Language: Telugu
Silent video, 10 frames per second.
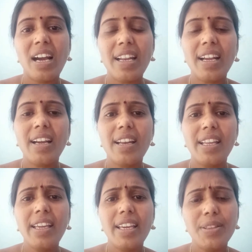
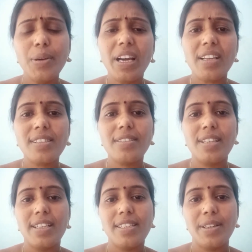అన్నగారిని ఎందుకు అరెస్ట్
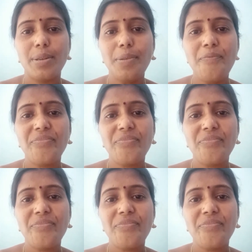చేసిండ్రు